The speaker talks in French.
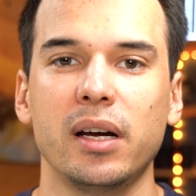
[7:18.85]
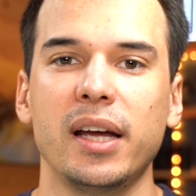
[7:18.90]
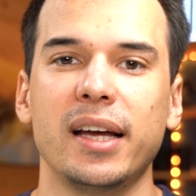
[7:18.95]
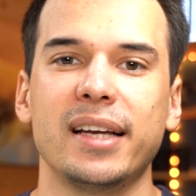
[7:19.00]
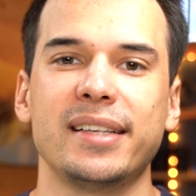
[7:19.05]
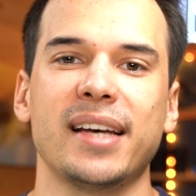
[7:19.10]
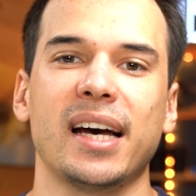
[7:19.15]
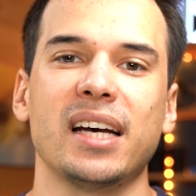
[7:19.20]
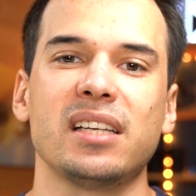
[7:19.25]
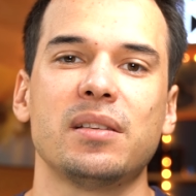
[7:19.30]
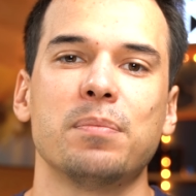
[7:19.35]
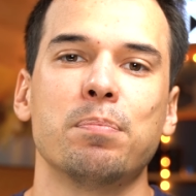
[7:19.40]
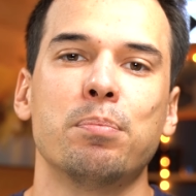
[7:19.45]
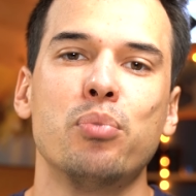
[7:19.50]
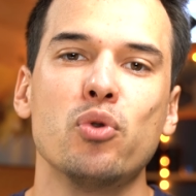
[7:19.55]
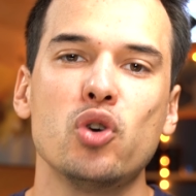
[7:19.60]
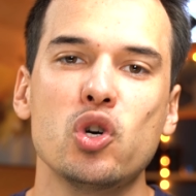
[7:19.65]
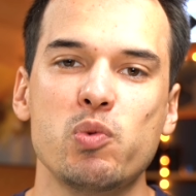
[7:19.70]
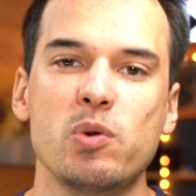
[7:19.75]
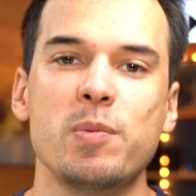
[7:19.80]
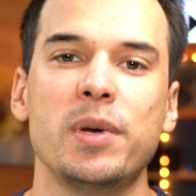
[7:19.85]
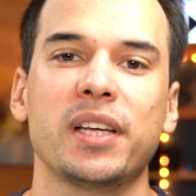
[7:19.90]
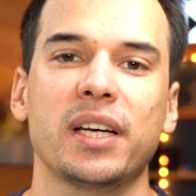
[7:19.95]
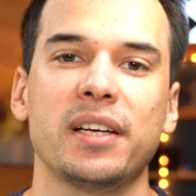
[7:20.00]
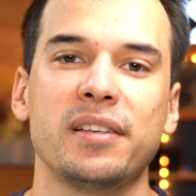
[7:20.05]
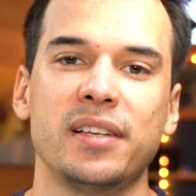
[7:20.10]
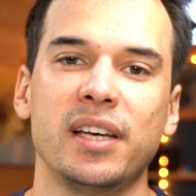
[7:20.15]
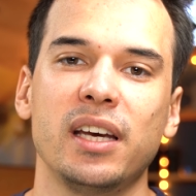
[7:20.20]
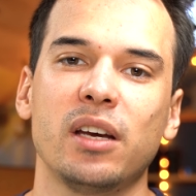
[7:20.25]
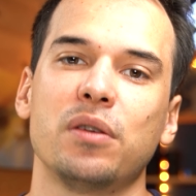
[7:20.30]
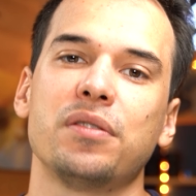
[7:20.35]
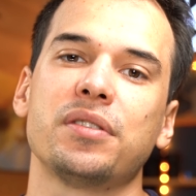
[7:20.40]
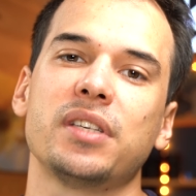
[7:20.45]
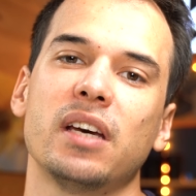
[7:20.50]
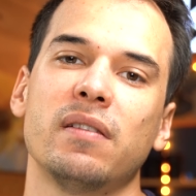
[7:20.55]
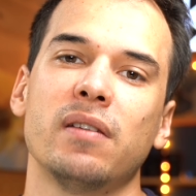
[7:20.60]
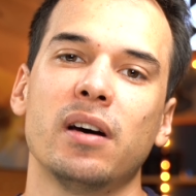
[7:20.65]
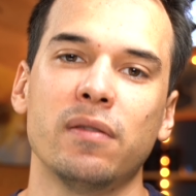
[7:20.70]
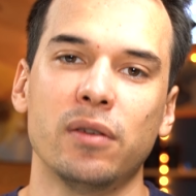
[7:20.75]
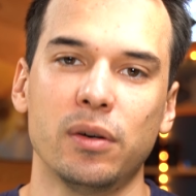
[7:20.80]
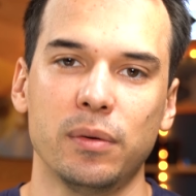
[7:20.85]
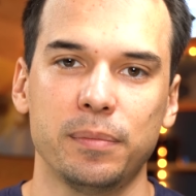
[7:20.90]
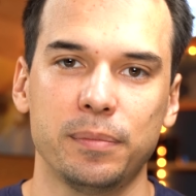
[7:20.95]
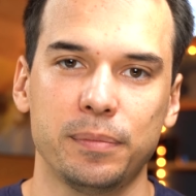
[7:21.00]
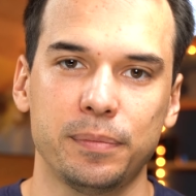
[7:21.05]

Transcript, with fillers: ça reste beaucoup plus maîtrisé que ce qu'il y avait avant.